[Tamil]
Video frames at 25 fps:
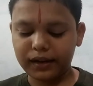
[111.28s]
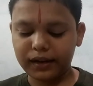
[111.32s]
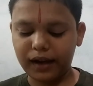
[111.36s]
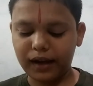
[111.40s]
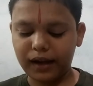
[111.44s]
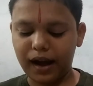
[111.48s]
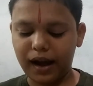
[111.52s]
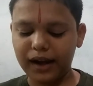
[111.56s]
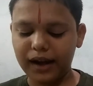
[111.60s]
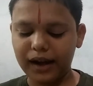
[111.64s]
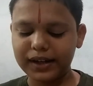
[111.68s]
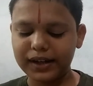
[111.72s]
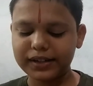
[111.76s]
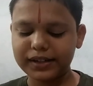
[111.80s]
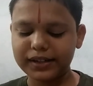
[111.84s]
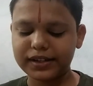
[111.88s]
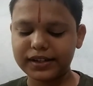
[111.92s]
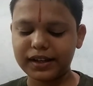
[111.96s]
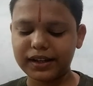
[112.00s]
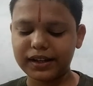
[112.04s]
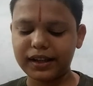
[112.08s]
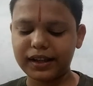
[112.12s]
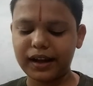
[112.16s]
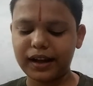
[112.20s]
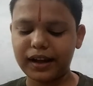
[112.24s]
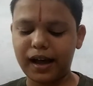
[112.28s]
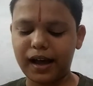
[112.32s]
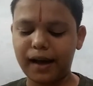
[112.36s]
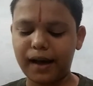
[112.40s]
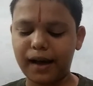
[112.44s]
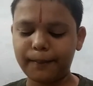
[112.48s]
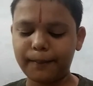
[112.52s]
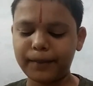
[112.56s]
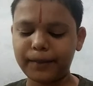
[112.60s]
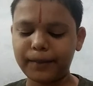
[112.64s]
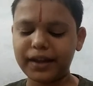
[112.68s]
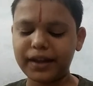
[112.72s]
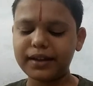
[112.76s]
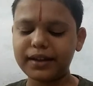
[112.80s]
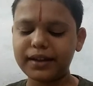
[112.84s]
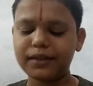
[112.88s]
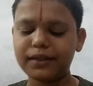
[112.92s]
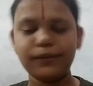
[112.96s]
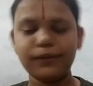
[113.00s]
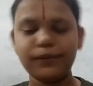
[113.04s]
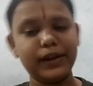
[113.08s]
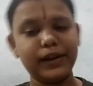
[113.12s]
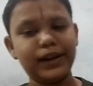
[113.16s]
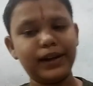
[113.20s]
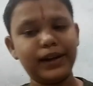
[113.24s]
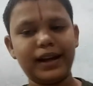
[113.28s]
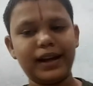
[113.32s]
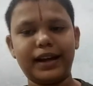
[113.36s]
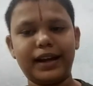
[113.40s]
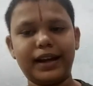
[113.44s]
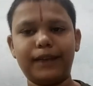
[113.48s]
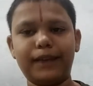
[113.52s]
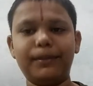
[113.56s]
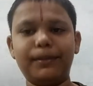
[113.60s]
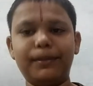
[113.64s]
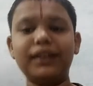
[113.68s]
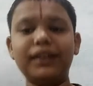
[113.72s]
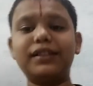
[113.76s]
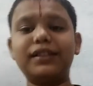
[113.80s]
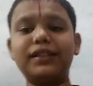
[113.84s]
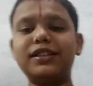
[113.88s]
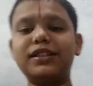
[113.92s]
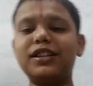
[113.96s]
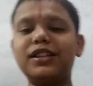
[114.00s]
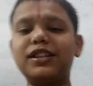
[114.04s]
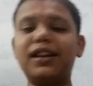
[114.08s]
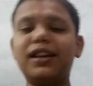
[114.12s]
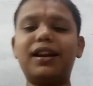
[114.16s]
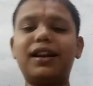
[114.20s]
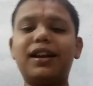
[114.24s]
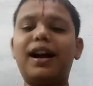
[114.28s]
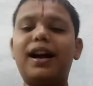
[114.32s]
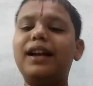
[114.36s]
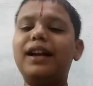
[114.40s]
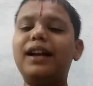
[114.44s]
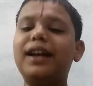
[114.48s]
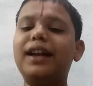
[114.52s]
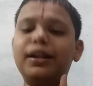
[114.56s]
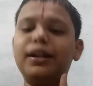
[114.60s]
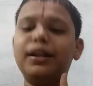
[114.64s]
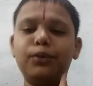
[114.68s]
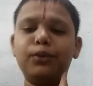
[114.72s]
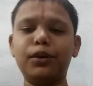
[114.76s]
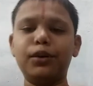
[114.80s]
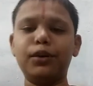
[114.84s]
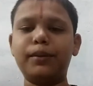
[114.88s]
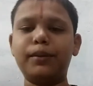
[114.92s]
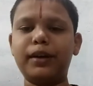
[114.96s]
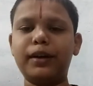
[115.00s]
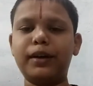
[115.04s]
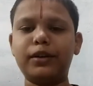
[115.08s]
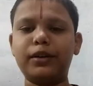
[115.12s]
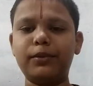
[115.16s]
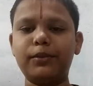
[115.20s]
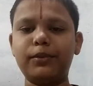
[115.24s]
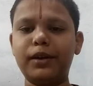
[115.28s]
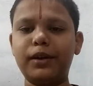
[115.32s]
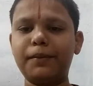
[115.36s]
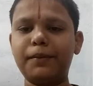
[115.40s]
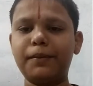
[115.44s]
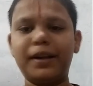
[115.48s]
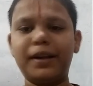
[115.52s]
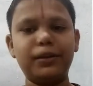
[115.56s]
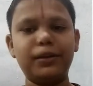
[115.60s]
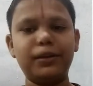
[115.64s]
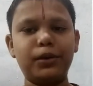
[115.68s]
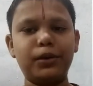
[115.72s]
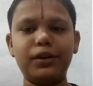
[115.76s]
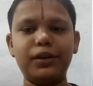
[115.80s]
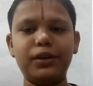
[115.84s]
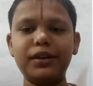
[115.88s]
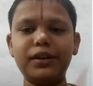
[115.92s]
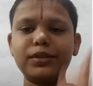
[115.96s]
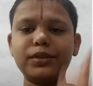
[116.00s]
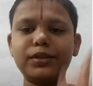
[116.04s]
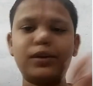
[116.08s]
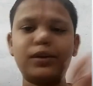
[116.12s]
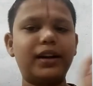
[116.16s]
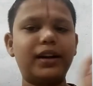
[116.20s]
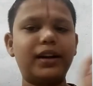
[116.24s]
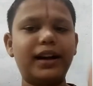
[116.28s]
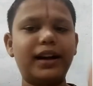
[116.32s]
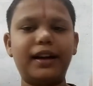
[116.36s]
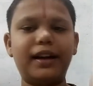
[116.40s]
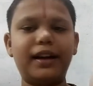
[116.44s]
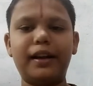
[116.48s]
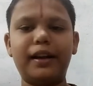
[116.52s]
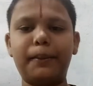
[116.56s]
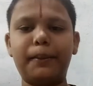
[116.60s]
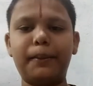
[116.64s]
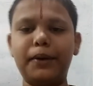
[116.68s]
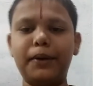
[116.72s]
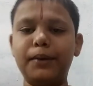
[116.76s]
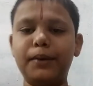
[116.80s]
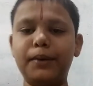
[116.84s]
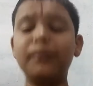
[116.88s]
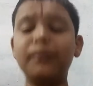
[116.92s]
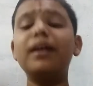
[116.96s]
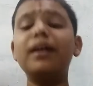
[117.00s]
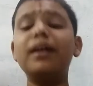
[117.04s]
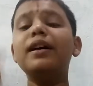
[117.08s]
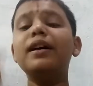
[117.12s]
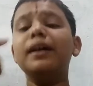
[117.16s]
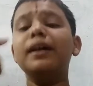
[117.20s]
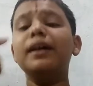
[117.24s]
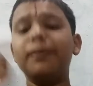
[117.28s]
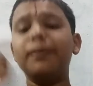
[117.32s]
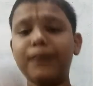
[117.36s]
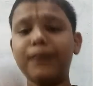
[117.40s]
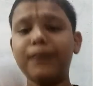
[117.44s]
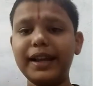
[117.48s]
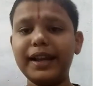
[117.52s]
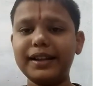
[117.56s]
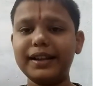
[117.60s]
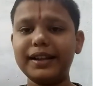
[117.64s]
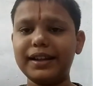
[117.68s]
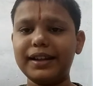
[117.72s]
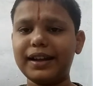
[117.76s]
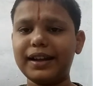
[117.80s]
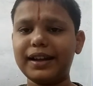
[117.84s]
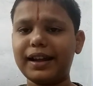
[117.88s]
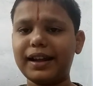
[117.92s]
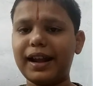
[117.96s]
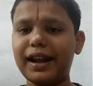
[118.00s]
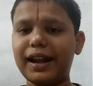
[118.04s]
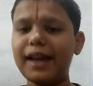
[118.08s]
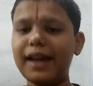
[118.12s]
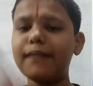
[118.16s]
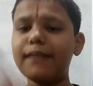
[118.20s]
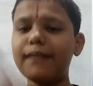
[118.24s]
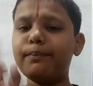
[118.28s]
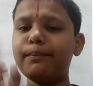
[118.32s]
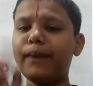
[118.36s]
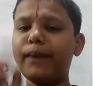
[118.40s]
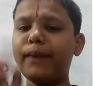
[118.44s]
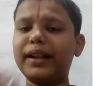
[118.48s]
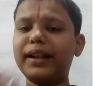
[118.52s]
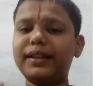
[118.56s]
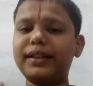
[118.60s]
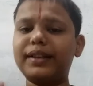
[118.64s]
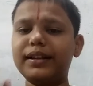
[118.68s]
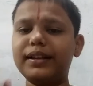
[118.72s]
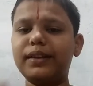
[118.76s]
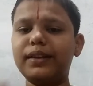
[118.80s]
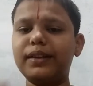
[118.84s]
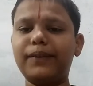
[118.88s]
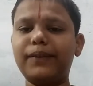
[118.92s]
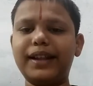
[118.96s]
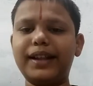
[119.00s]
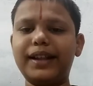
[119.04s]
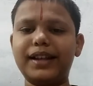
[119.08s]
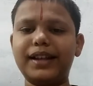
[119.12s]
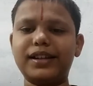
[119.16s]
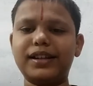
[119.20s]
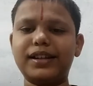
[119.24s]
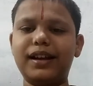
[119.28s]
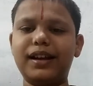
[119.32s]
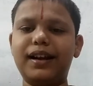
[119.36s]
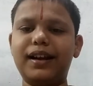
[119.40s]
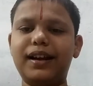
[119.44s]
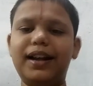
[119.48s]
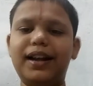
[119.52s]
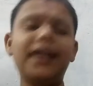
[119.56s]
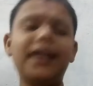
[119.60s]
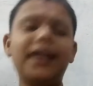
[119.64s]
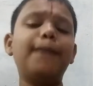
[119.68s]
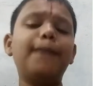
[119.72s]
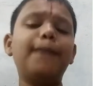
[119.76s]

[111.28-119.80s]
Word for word: காளி சீராம விண்ணகரம்னு சீர்காழி அது ஒண்ணு மட்டும் வரும் அது ஒண்ணு சோழ நாடுல போயிடும் மீதி இருக்கிற பத்து திவ்ய தேசங்கள்